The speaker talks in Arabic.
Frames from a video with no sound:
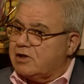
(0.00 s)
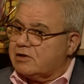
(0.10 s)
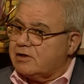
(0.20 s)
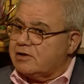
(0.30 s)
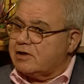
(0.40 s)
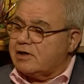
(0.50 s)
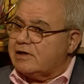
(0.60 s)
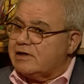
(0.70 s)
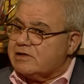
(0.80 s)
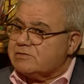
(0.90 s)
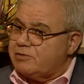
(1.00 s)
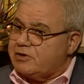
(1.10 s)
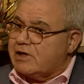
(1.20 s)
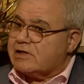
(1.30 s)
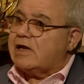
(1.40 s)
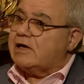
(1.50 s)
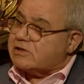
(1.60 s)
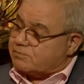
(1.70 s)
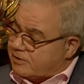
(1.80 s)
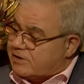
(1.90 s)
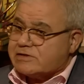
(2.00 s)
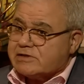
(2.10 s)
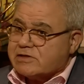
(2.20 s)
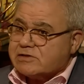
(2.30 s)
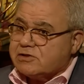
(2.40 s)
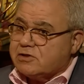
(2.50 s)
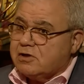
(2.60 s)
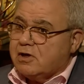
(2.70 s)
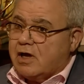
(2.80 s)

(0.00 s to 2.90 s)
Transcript: للتيار انا الحزبيه الحزبيه السياسيه